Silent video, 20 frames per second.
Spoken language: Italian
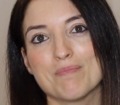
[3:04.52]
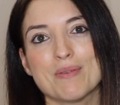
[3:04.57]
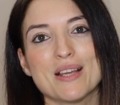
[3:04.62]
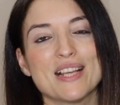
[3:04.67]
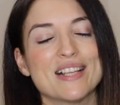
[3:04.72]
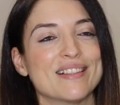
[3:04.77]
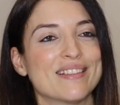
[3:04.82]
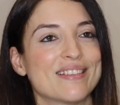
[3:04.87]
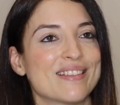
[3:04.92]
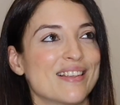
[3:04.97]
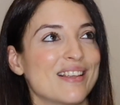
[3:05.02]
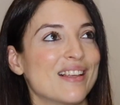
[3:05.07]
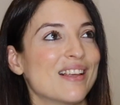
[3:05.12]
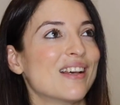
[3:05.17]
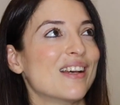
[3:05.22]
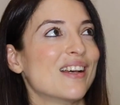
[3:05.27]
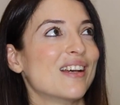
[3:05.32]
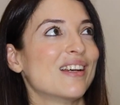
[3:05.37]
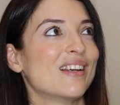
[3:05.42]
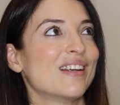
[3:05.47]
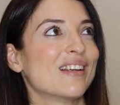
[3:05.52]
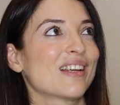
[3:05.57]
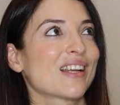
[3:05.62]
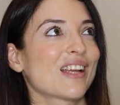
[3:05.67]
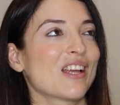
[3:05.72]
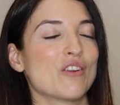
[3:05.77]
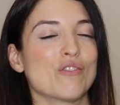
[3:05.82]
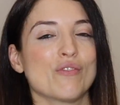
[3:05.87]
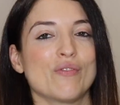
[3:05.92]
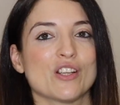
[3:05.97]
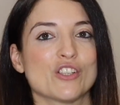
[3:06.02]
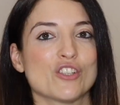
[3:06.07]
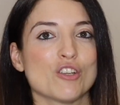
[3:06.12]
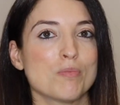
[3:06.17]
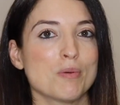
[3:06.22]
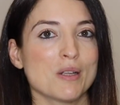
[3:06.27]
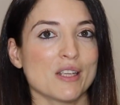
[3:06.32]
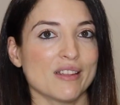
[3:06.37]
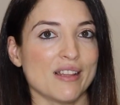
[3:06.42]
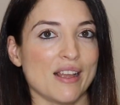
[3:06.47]
pensi che non
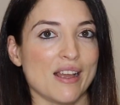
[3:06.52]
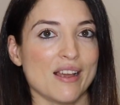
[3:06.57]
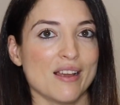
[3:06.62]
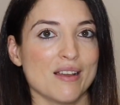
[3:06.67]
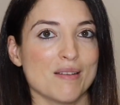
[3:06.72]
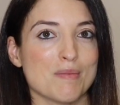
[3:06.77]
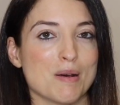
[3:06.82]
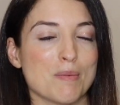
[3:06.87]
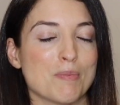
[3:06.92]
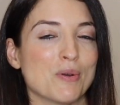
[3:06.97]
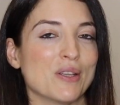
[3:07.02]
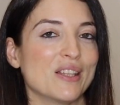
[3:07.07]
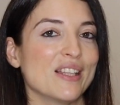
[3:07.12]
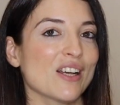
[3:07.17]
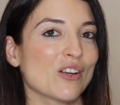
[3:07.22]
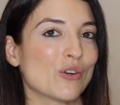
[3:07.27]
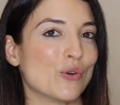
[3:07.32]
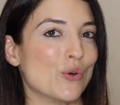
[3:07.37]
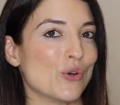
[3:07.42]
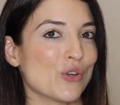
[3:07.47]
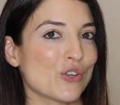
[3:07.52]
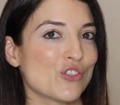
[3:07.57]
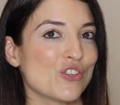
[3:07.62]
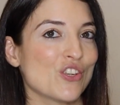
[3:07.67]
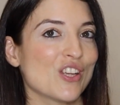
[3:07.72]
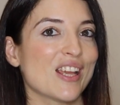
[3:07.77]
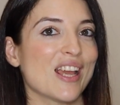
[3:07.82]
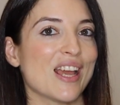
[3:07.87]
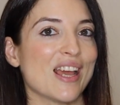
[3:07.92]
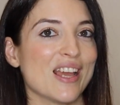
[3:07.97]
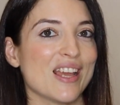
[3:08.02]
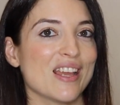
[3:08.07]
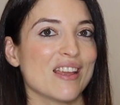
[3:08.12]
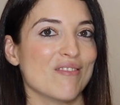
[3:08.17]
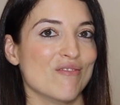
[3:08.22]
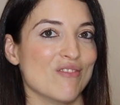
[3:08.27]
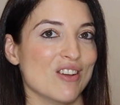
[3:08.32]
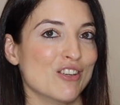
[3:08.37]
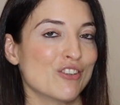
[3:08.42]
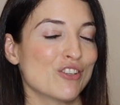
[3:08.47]
faccia per te, ma poi ti accorgi che
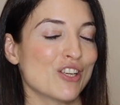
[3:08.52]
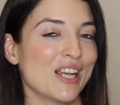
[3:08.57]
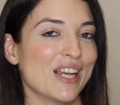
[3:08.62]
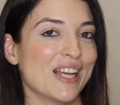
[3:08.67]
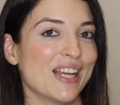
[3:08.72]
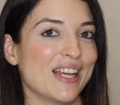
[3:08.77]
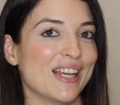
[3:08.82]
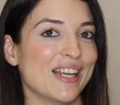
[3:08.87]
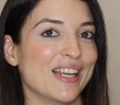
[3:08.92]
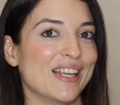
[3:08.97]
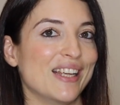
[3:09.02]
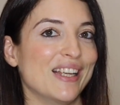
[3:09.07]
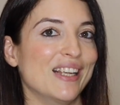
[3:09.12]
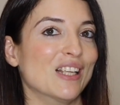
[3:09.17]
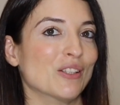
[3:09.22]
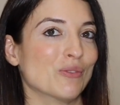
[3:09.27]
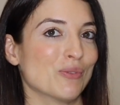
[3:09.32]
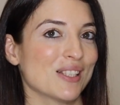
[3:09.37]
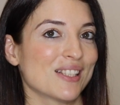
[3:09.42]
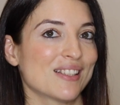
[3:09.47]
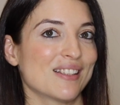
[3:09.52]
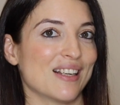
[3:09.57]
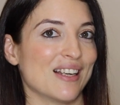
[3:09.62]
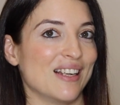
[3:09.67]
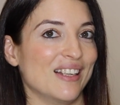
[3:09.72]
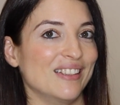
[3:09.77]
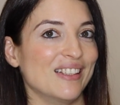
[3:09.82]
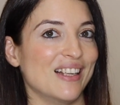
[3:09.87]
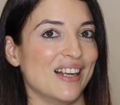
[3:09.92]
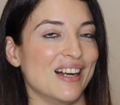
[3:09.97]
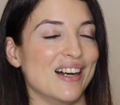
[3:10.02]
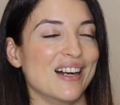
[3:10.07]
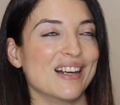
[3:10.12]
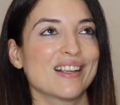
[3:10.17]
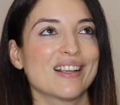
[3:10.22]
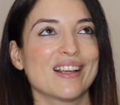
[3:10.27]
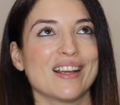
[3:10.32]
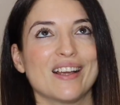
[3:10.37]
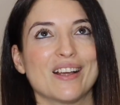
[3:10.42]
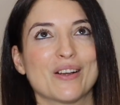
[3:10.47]
invece è la tua strada
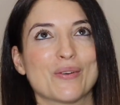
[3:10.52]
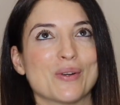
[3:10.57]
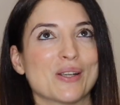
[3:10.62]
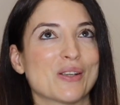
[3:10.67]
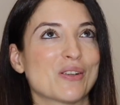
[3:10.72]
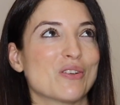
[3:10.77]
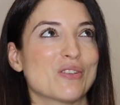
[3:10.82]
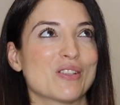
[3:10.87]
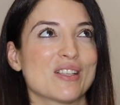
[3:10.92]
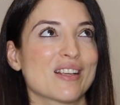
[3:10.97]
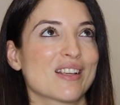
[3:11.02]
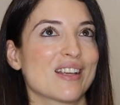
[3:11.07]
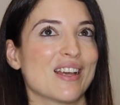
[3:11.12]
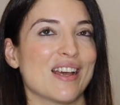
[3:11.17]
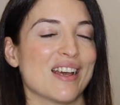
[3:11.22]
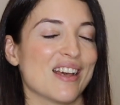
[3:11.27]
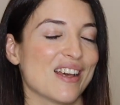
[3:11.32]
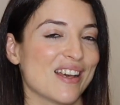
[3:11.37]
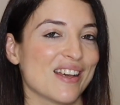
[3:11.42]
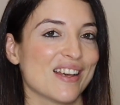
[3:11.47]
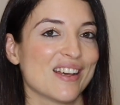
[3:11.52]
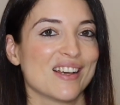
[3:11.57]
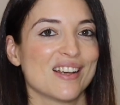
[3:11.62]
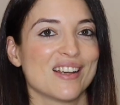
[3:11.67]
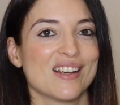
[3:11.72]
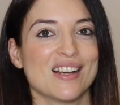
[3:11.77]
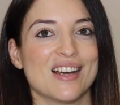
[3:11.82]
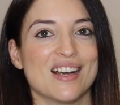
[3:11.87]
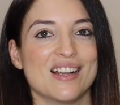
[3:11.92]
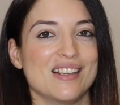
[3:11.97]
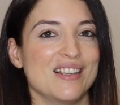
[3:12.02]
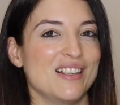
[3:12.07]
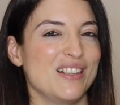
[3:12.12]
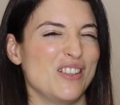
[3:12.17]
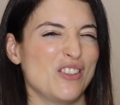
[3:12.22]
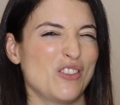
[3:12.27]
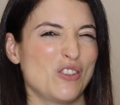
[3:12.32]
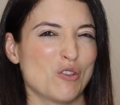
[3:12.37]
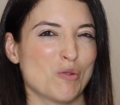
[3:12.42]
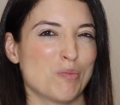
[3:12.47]
anche qualcosa che
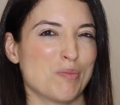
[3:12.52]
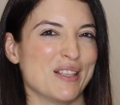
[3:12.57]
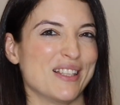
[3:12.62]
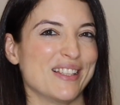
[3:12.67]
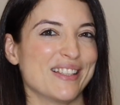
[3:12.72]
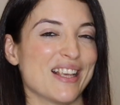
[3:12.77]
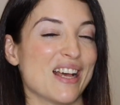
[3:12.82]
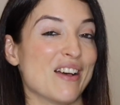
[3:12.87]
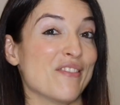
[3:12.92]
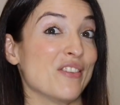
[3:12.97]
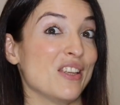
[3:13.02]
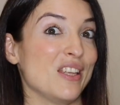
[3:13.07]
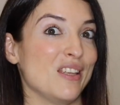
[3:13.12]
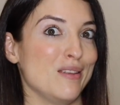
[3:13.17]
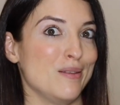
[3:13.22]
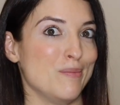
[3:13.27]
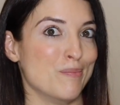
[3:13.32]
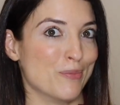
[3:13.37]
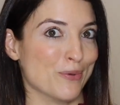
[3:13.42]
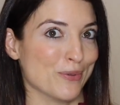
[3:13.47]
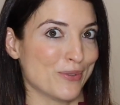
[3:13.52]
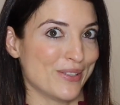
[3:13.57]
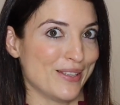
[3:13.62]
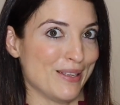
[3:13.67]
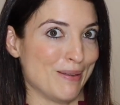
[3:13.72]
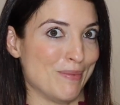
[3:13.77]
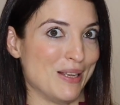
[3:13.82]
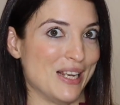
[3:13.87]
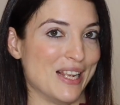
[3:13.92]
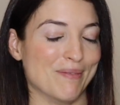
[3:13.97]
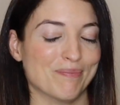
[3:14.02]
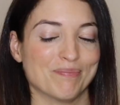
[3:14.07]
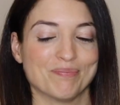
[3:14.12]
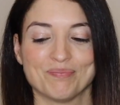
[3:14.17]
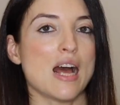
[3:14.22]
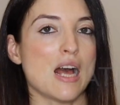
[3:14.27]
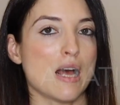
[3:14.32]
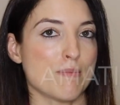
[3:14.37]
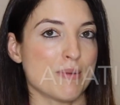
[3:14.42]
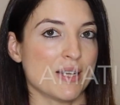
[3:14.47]
all'inizio pensavi
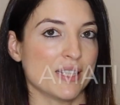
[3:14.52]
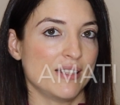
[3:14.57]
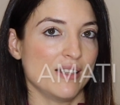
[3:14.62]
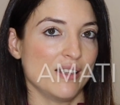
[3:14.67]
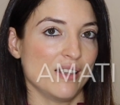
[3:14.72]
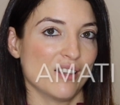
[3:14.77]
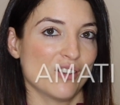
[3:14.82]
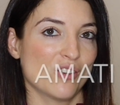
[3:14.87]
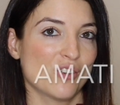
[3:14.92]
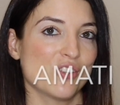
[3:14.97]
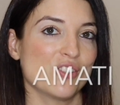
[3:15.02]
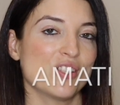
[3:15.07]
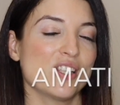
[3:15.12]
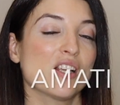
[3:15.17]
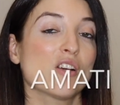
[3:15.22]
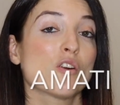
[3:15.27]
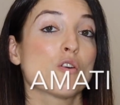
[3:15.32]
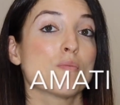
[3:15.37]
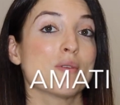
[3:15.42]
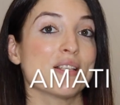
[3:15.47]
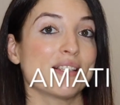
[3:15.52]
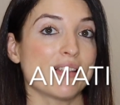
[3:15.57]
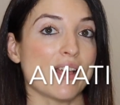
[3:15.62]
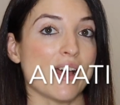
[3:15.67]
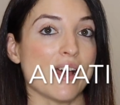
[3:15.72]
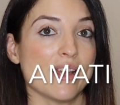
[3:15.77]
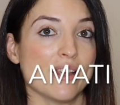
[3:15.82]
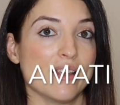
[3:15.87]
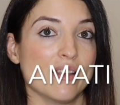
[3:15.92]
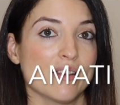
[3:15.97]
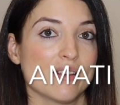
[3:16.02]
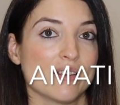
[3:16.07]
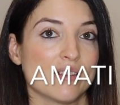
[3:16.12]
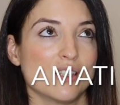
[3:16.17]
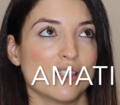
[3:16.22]
impossibile. Amati così come sei.